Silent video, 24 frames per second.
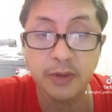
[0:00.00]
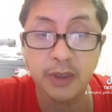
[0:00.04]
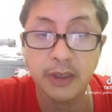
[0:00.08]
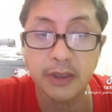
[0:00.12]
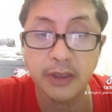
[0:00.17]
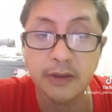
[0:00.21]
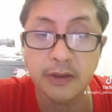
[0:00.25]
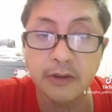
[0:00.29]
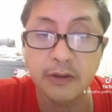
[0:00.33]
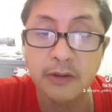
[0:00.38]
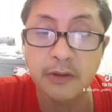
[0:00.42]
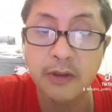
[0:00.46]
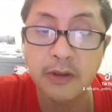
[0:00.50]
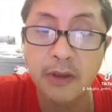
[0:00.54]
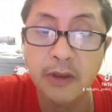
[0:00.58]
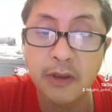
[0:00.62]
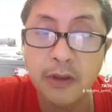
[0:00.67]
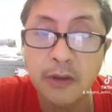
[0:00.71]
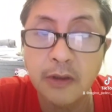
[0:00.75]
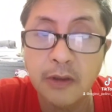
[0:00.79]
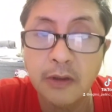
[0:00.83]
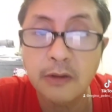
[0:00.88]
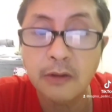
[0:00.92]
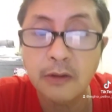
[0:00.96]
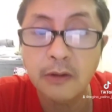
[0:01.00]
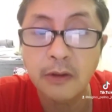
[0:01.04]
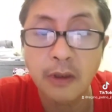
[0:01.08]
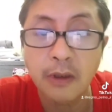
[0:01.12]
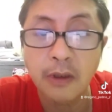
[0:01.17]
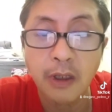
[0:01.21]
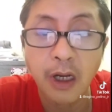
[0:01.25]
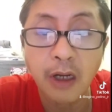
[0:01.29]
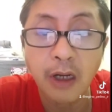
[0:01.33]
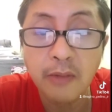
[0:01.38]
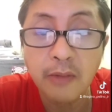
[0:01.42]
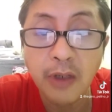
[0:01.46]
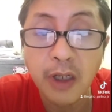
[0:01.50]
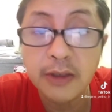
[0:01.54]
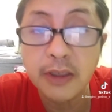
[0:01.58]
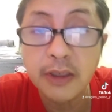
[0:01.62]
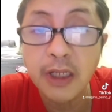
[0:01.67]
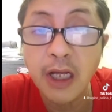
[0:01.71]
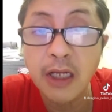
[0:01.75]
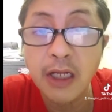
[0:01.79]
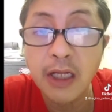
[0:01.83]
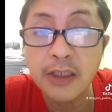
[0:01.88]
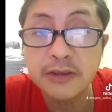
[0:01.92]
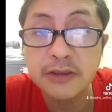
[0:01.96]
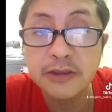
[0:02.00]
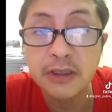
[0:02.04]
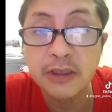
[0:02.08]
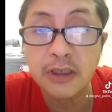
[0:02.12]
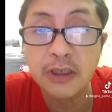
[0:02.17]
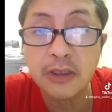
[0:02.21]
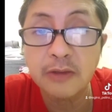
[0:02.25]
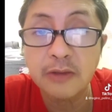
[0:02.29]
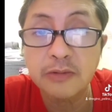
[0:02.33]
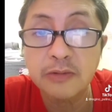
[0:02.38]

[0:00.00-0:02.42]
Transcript: God ang mga knowledge sa